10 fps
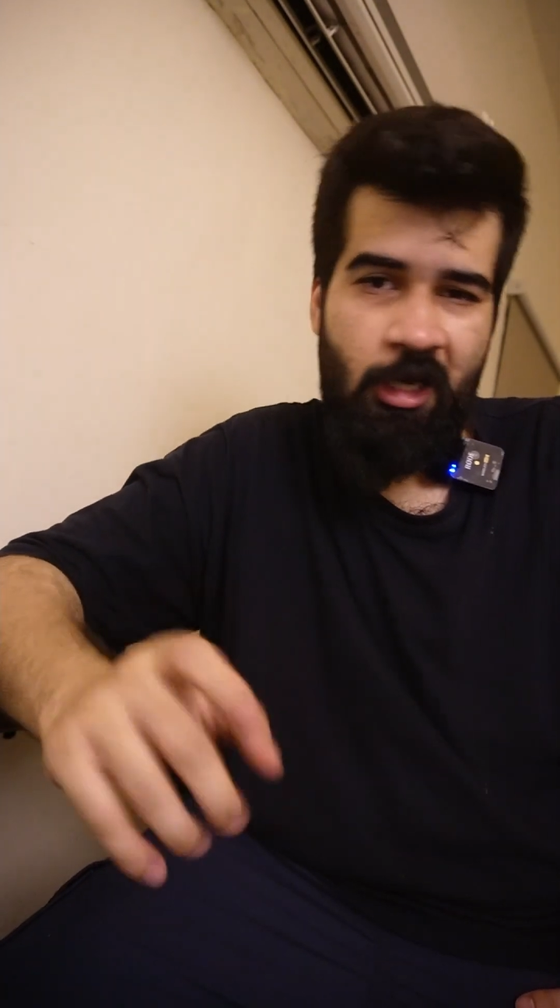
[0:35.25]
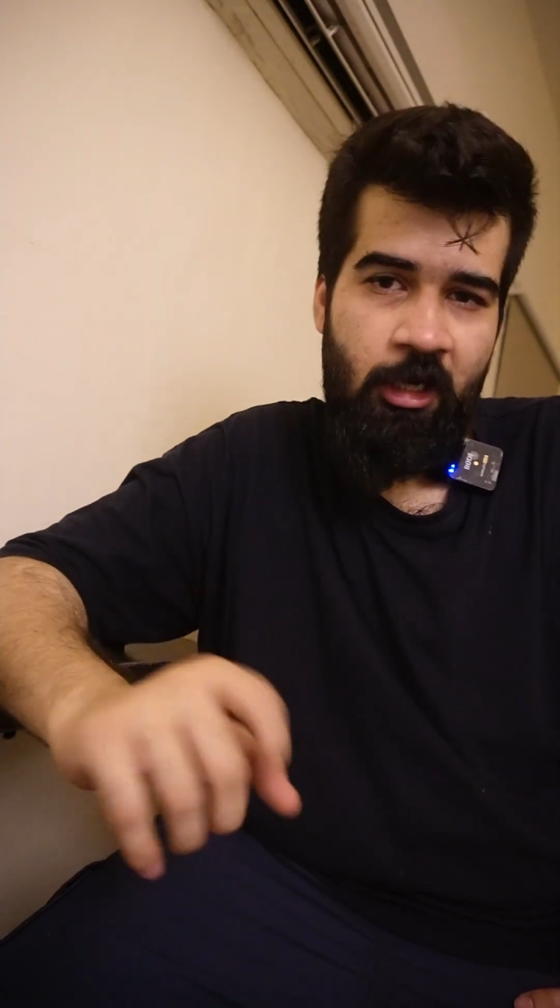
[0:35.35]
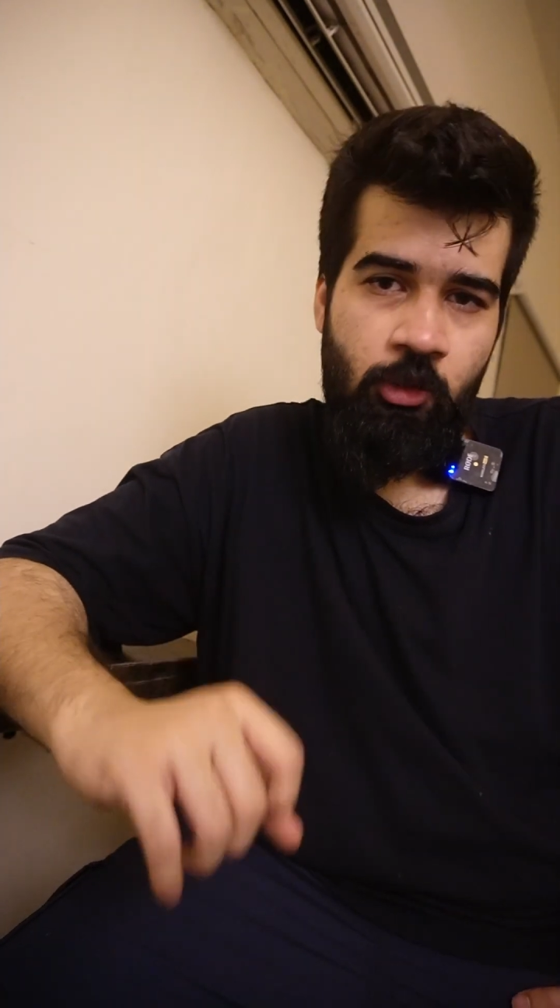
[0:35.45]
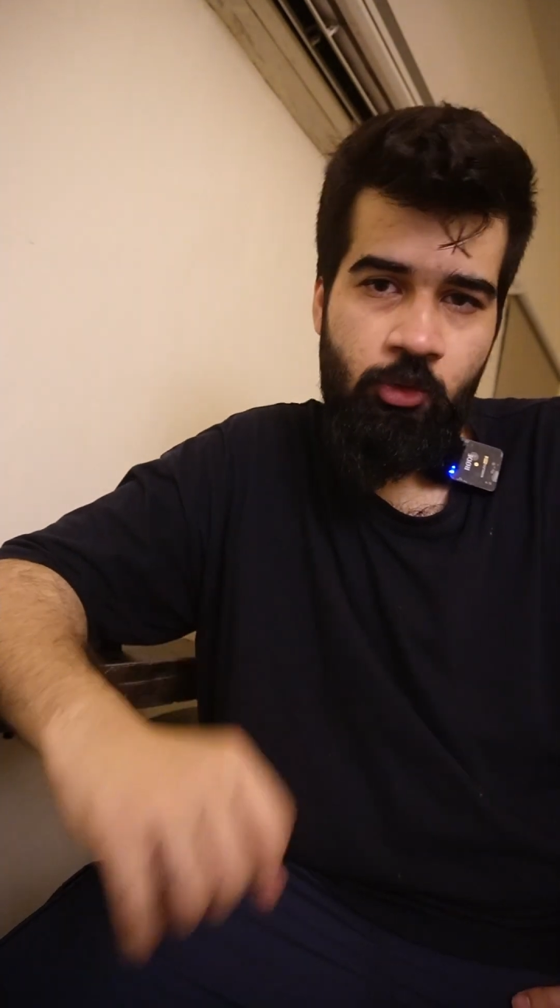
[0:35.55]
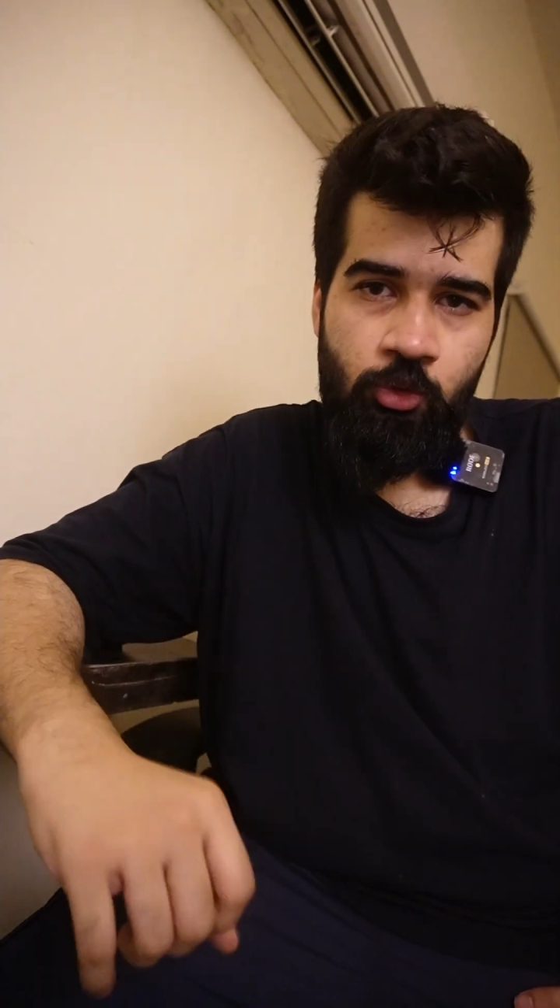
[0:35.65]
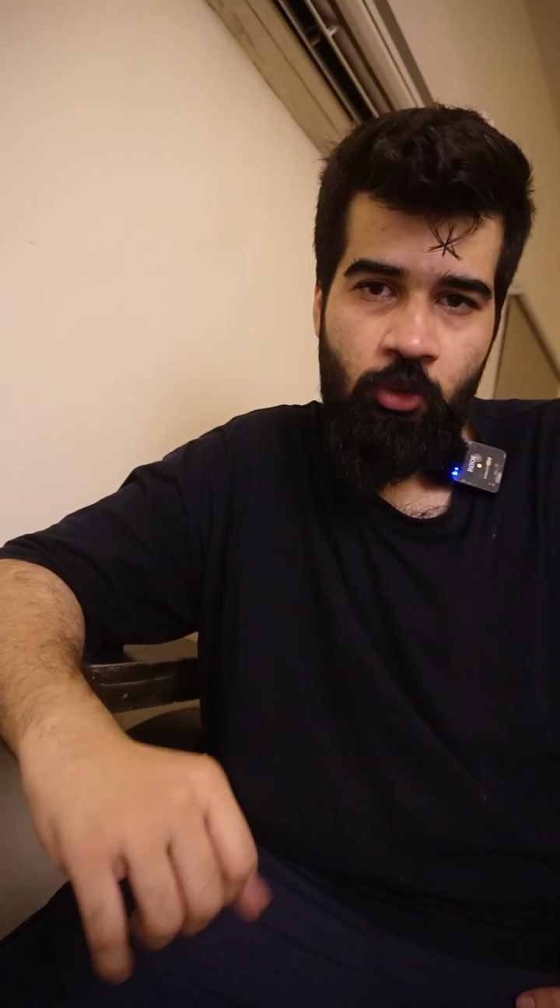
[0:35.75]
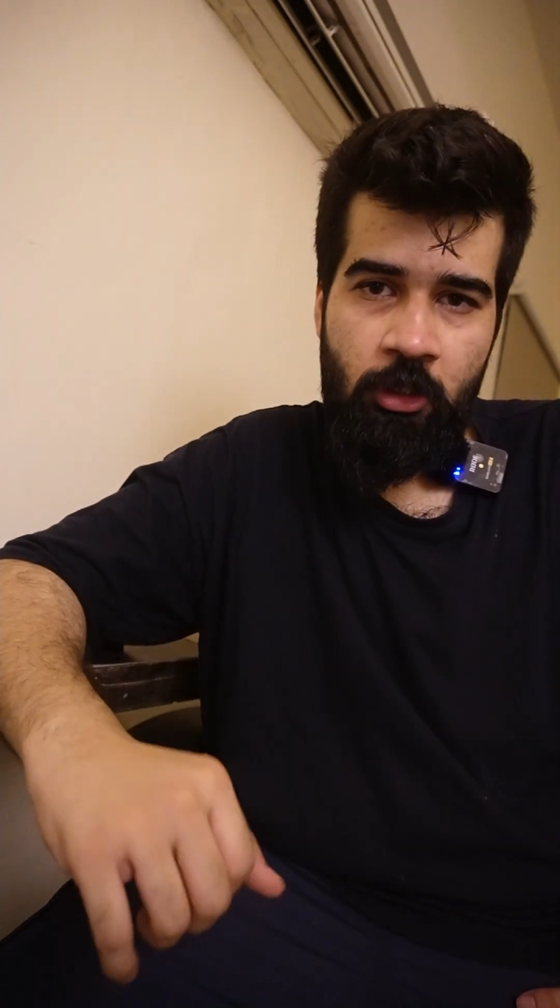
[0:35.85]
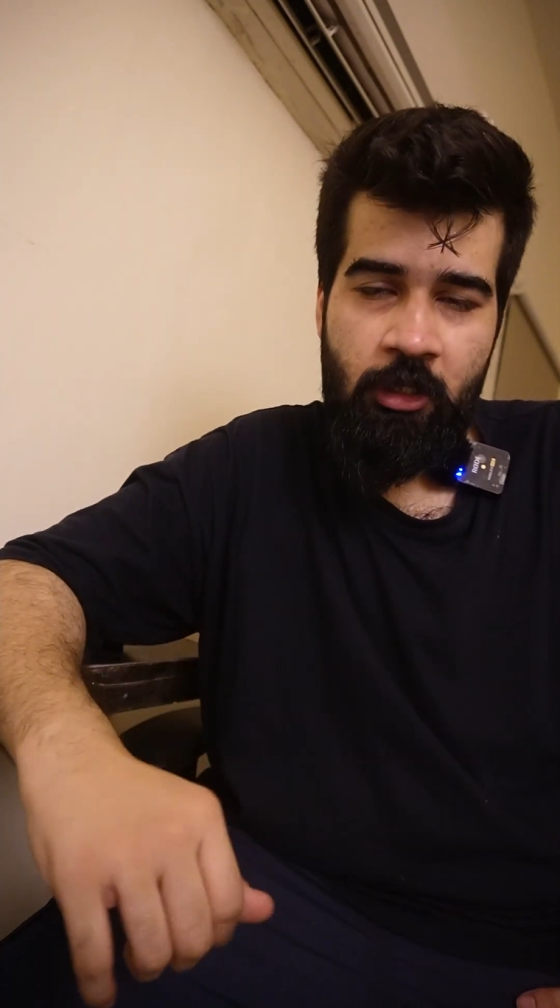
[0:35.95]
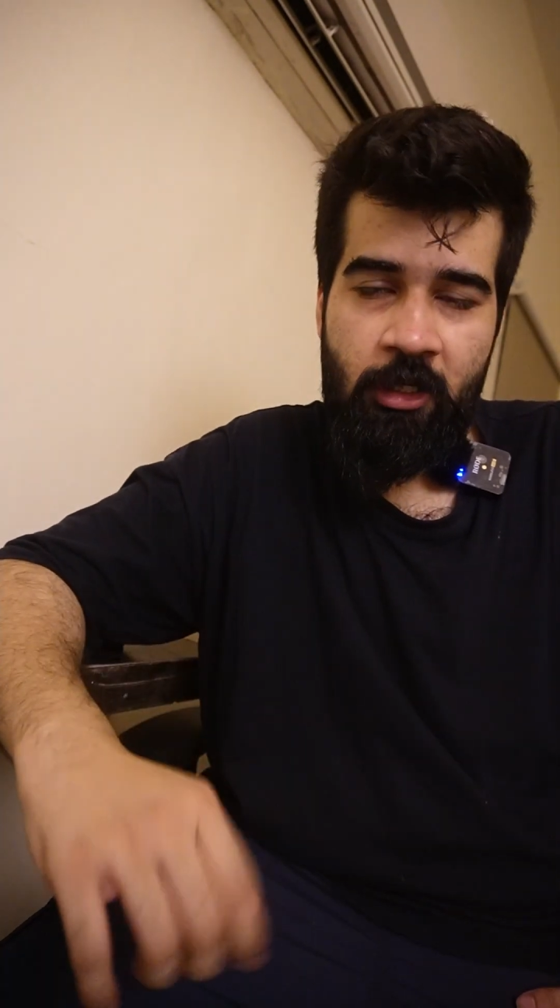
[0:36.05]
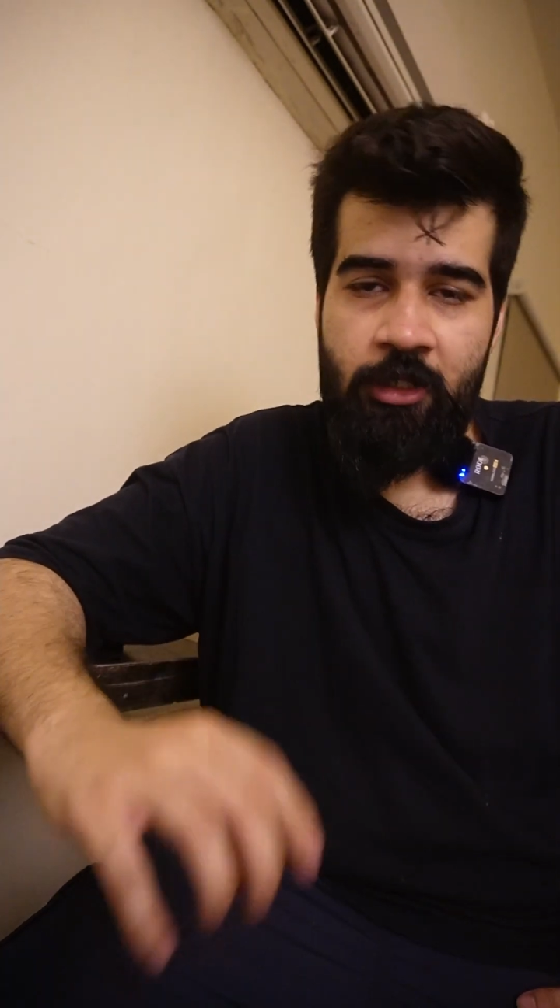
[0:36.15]
डायग्नोज हुआ
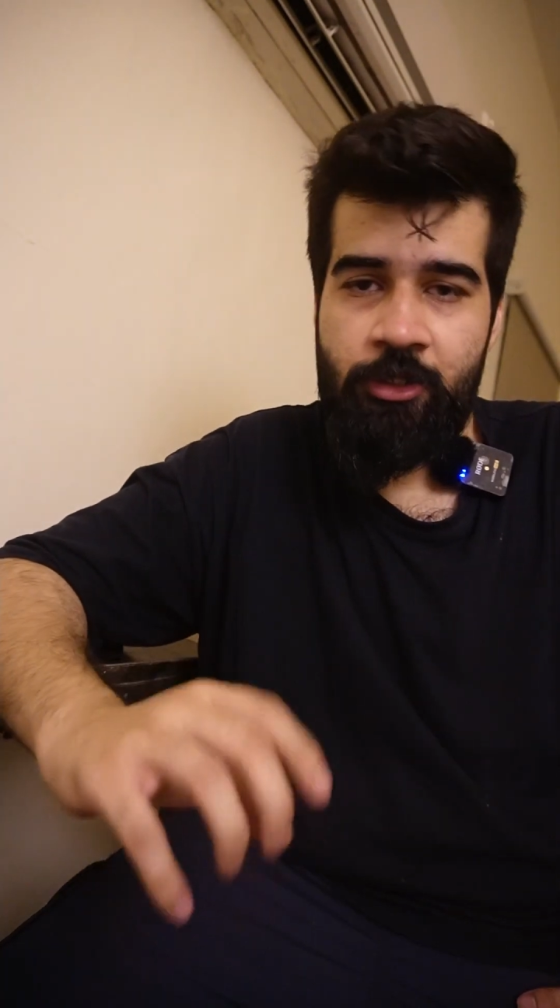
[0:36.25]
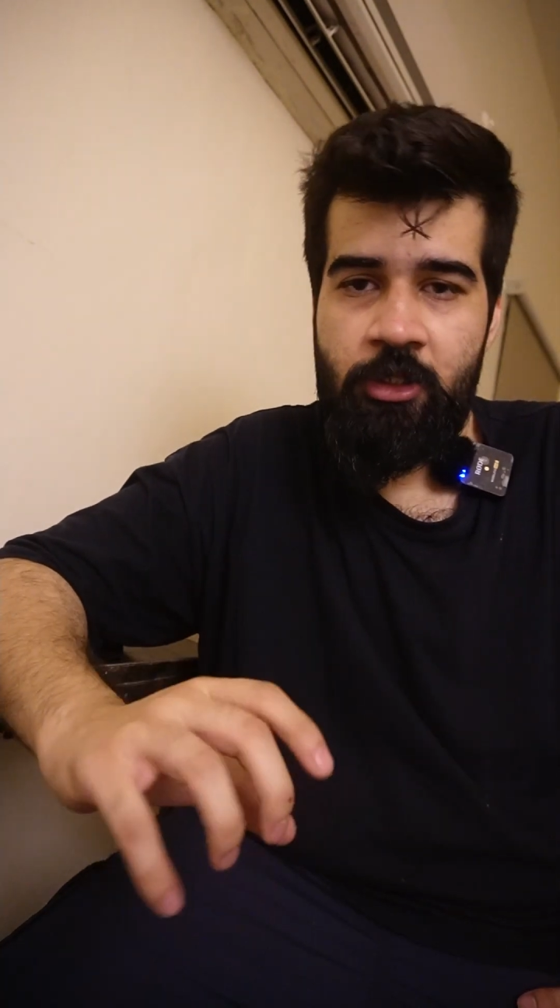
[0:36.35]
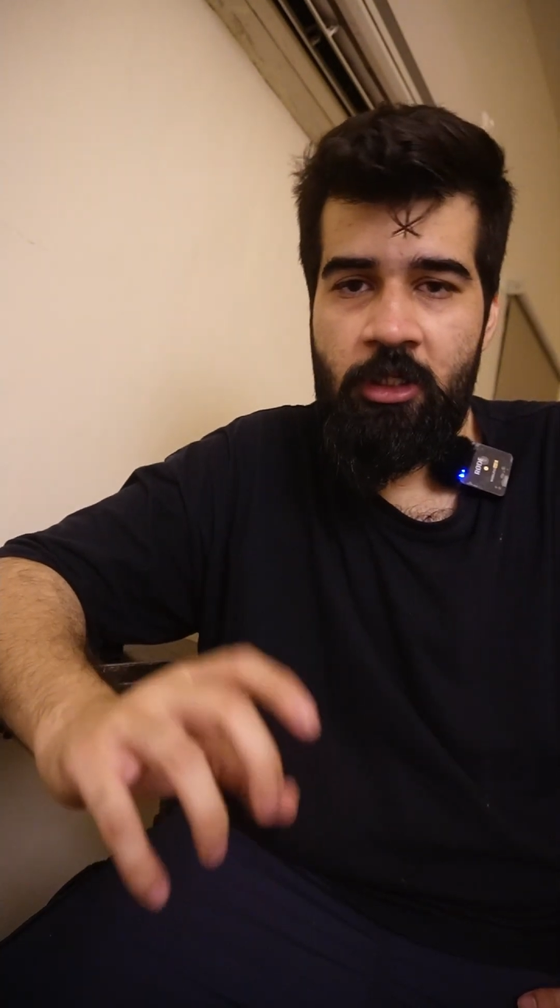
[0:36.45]
था एक ऐसी